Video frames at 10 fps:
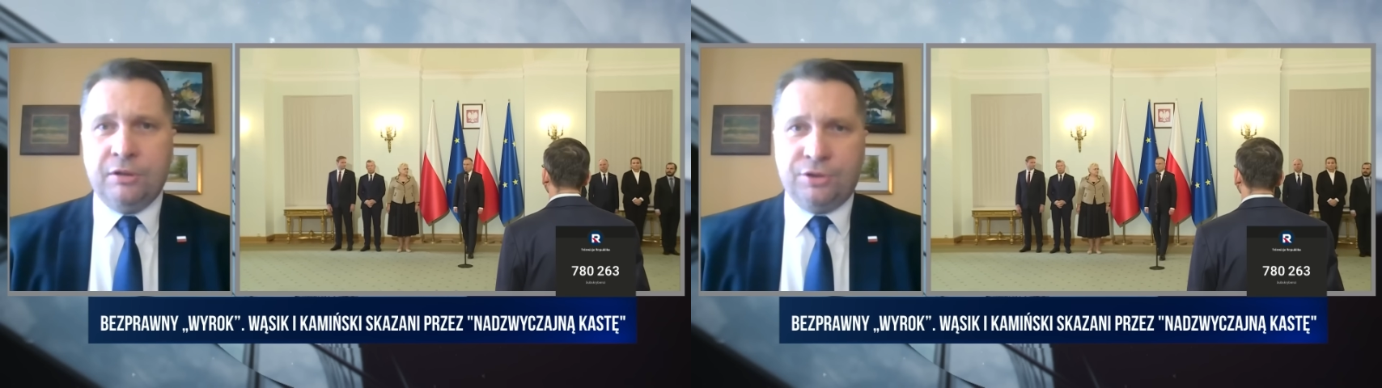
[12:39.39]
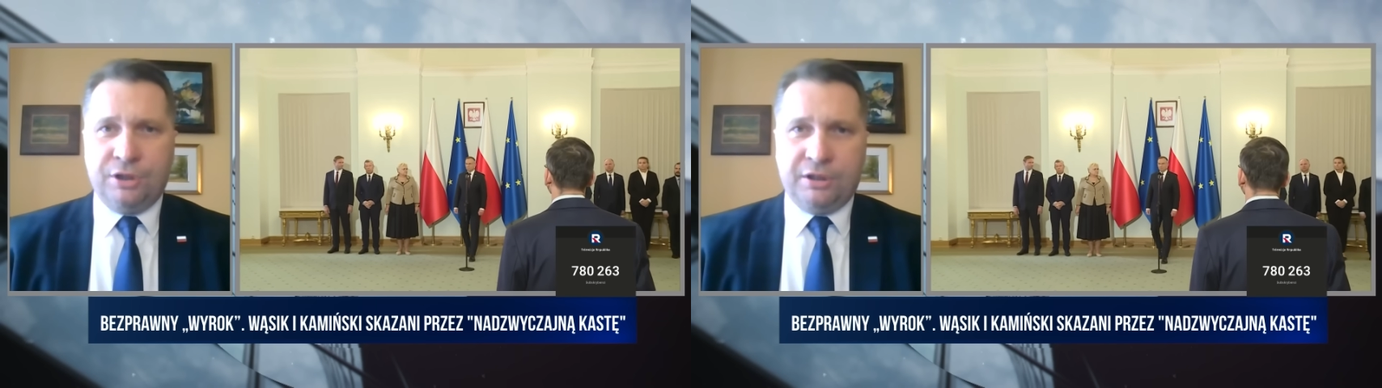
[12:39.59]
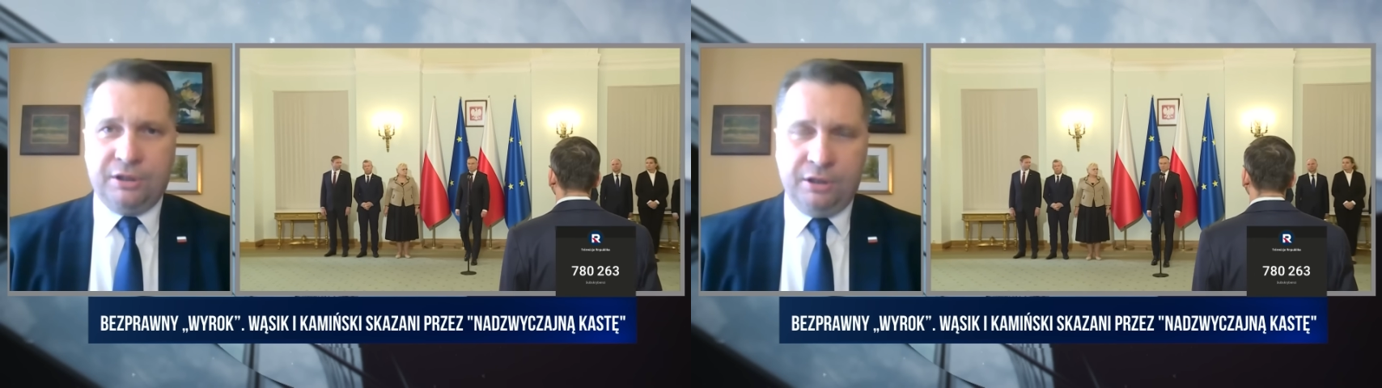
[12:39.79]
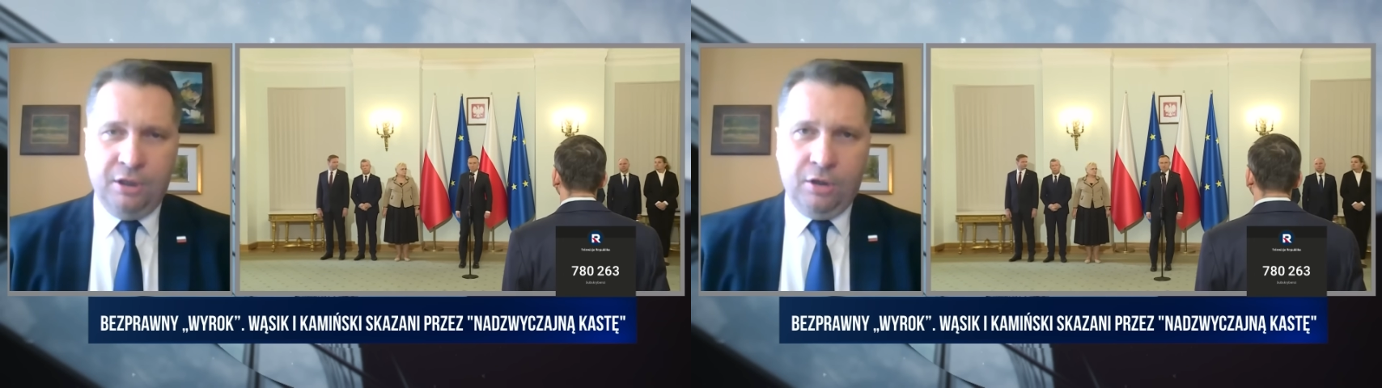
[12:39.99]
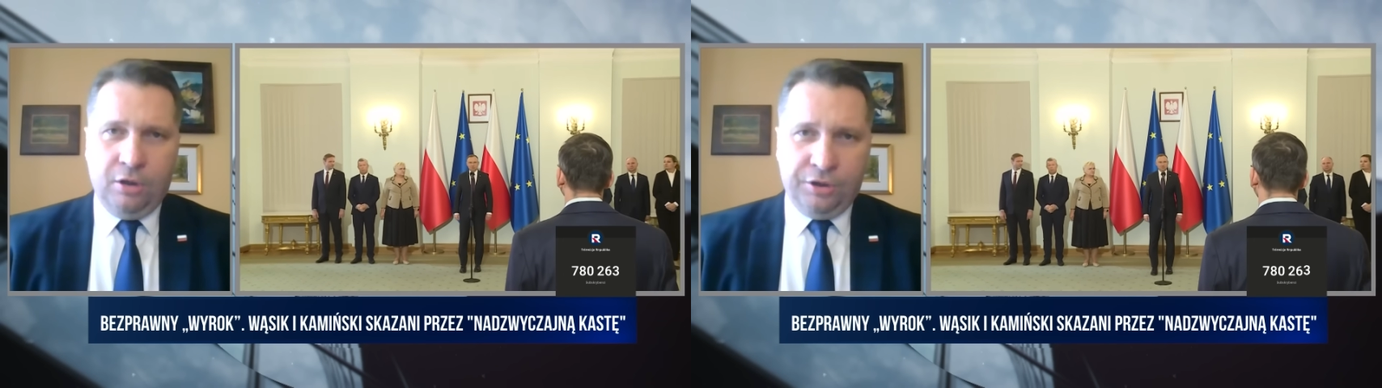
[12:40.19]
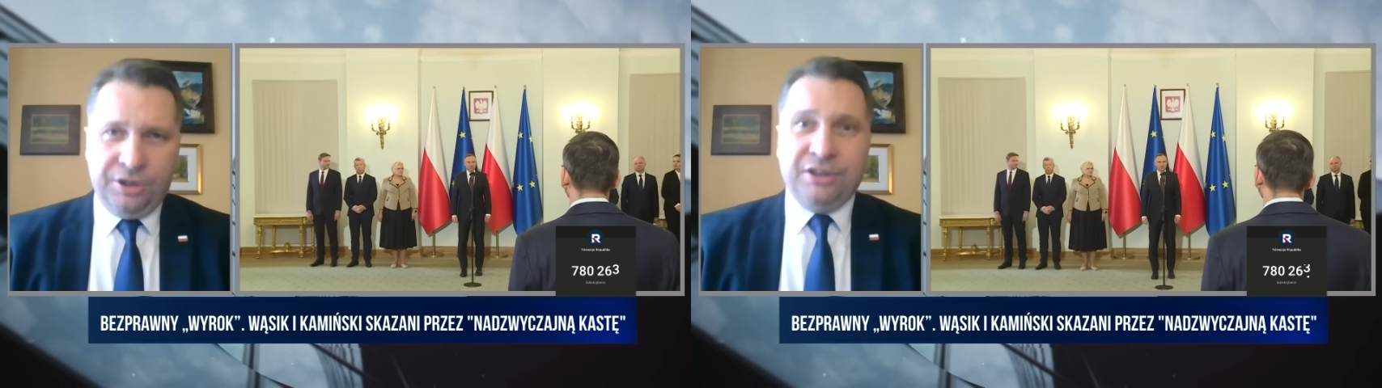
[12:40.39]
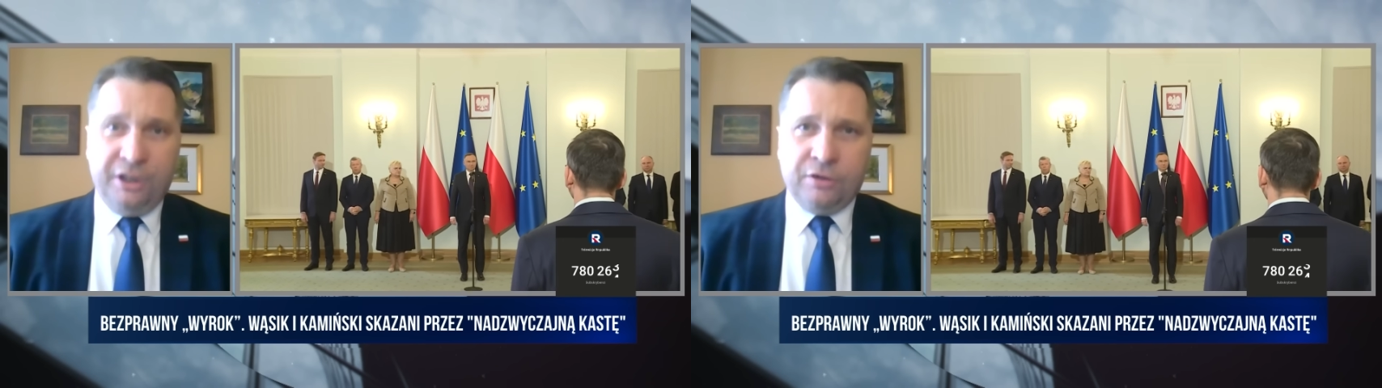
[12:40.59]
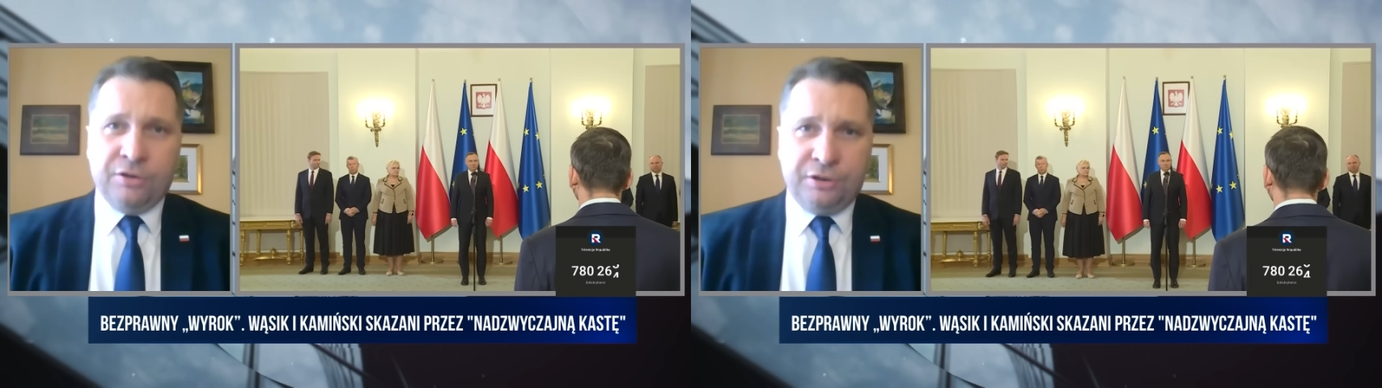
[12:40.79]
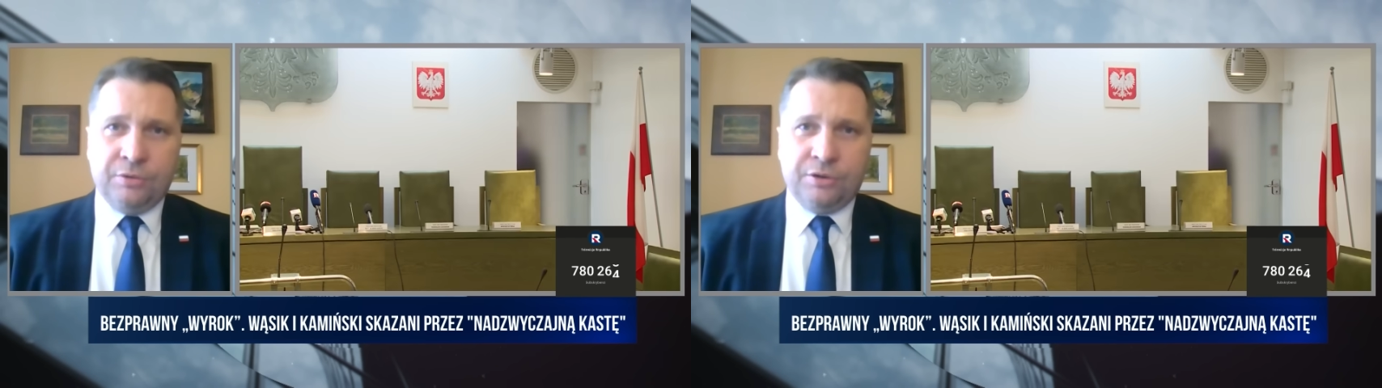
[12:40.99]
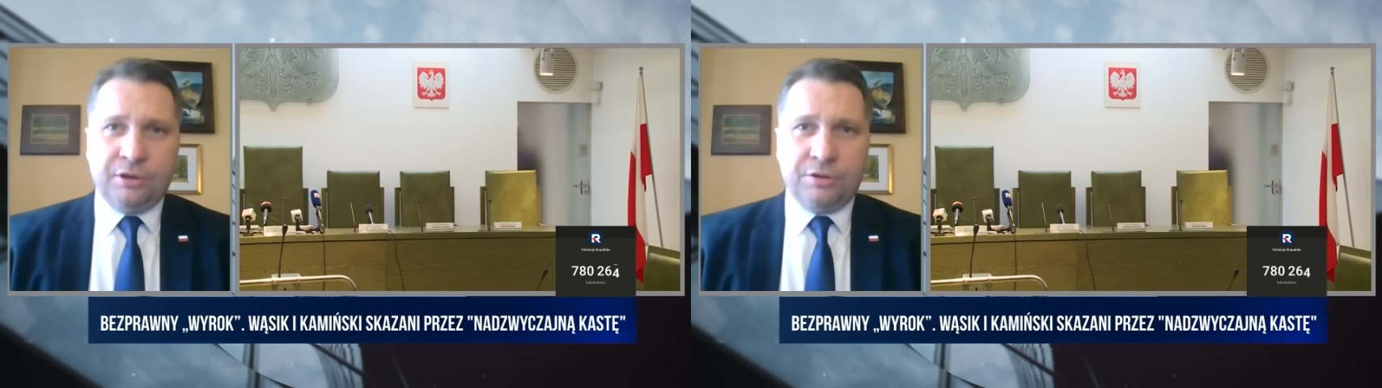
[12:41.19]
orzeknie o jej
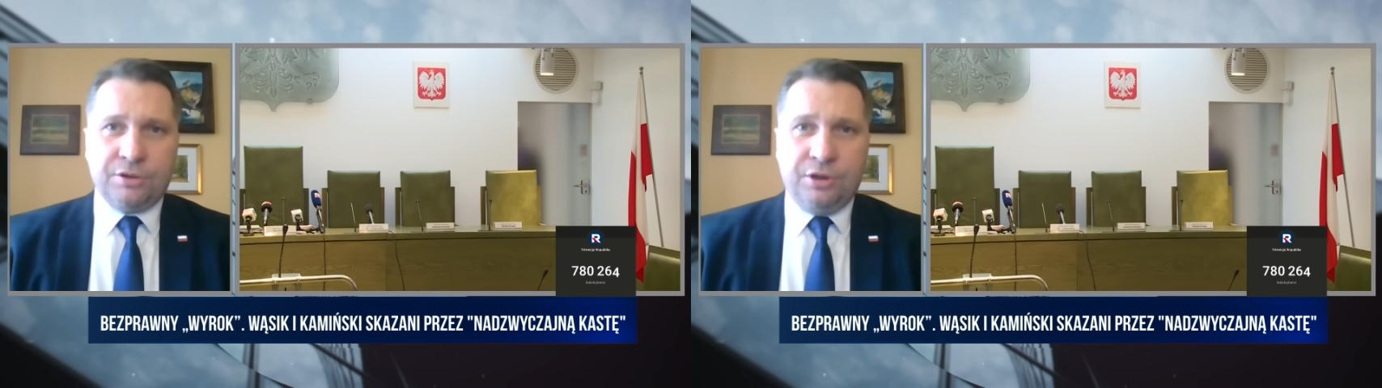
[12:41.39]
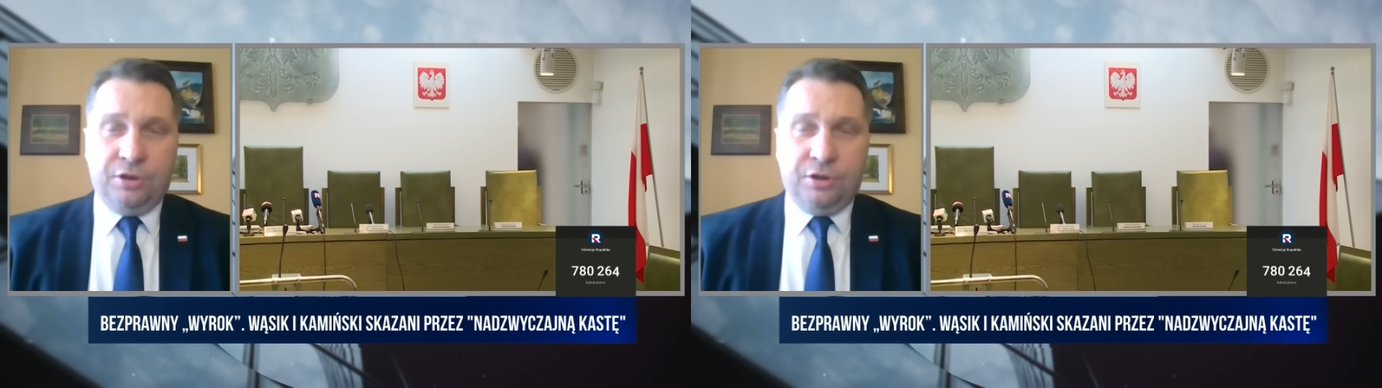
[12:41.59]
niekonstytucyjności,